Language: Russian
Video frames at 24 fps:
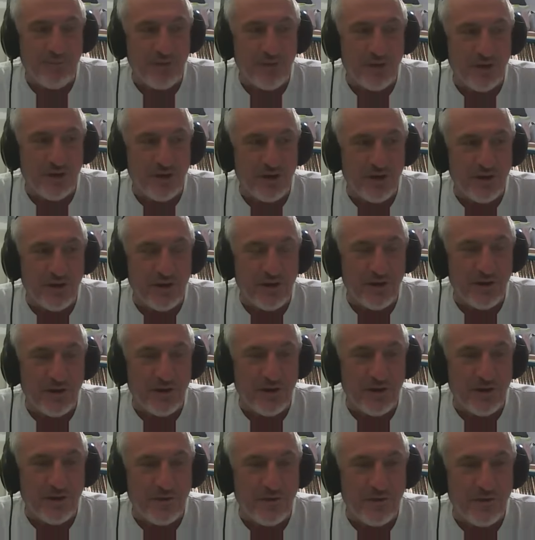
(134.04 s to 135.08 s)
э,
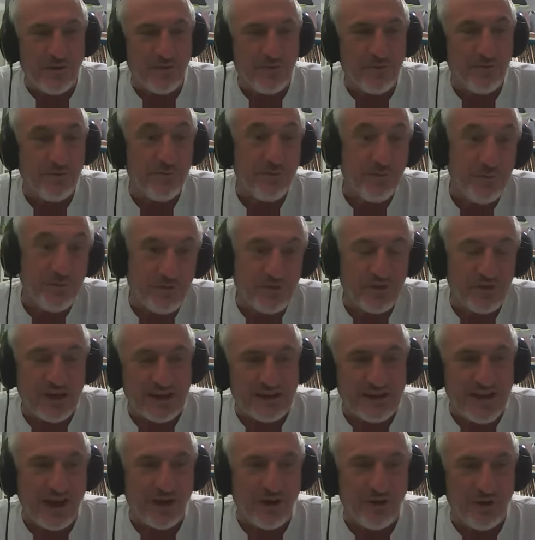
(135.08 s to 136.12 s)
а
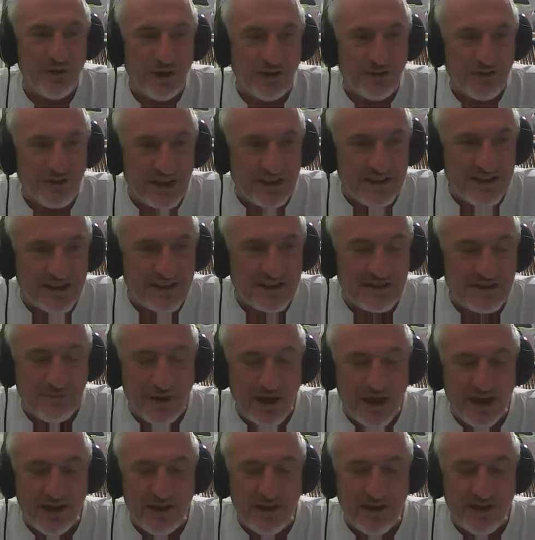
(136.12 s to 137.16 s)
так у нас конец
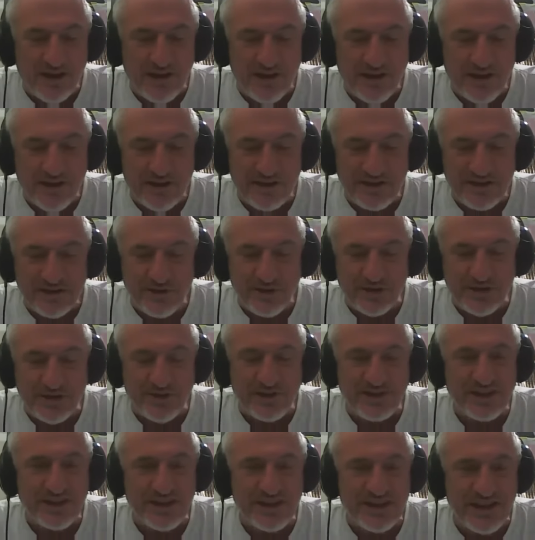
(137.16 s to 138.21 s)
мая, сегодня
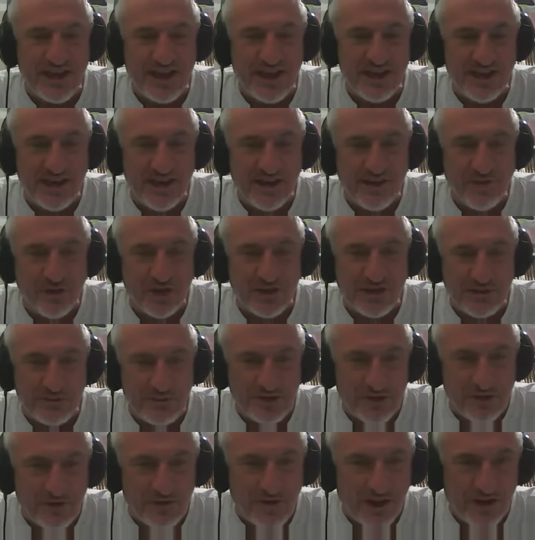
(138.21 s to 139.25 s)
воскресенье, 8
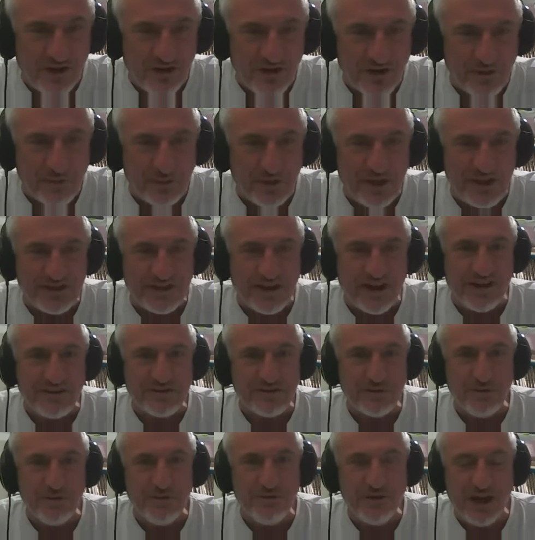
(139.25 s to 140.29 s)
часов вечера по
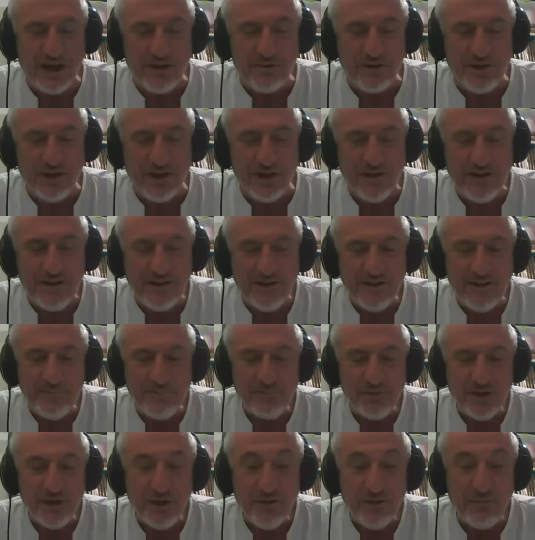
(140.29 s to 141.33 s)
израильскому времени.
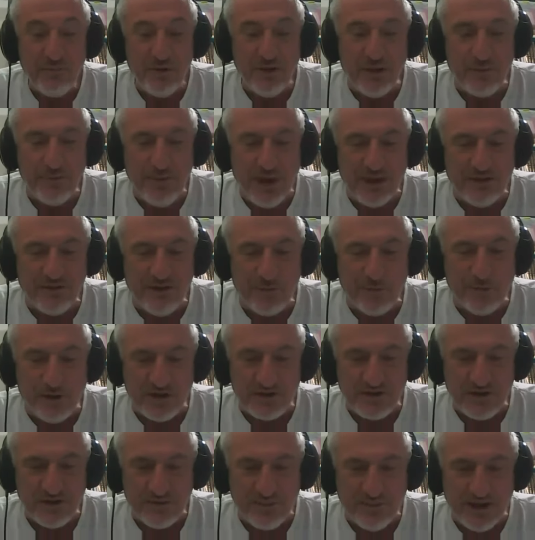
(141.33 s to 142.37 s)
Было пять
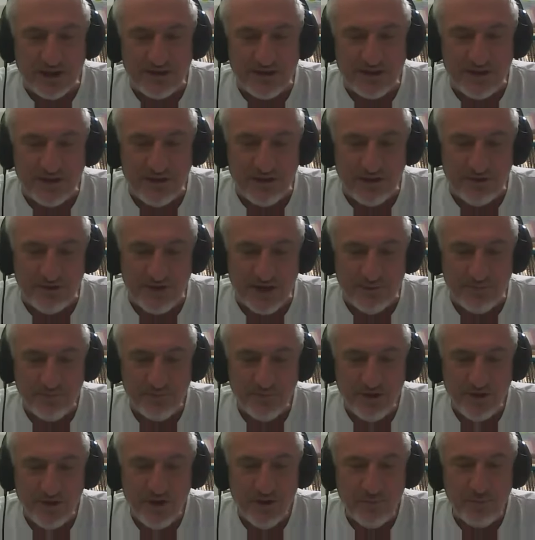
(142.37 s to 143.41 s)
вопросов по этой главе.
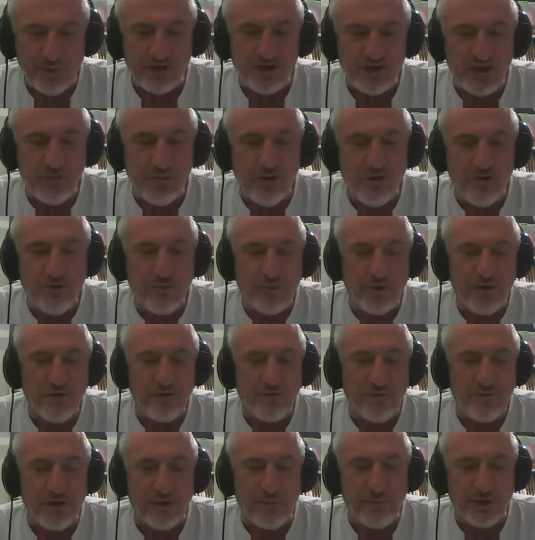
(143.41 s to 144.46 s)
Почему в,
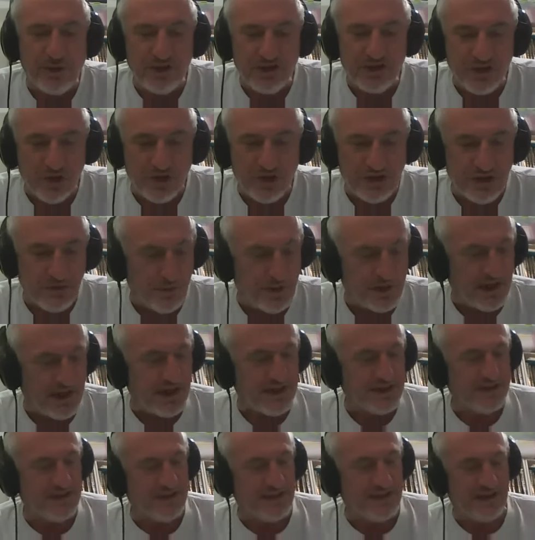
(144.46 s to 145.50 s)
в подсчете
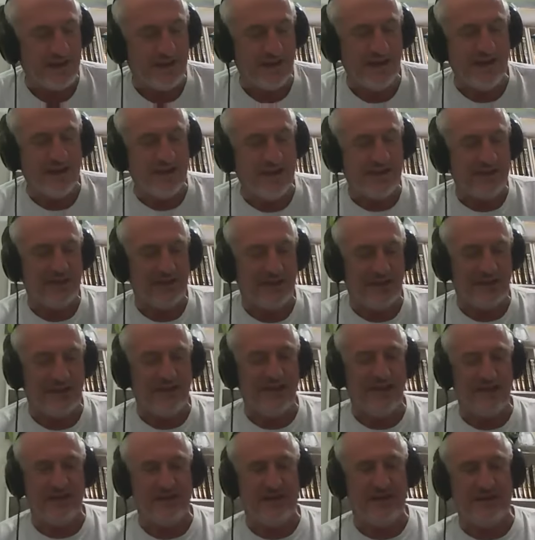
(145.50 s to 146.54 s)
показаны какие,
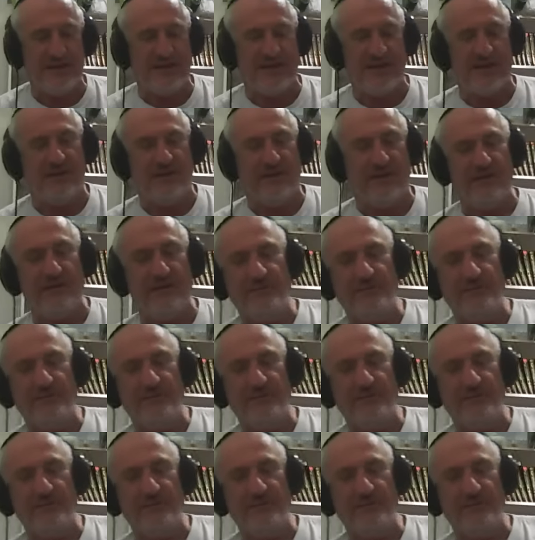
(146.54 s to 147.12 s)
какие э,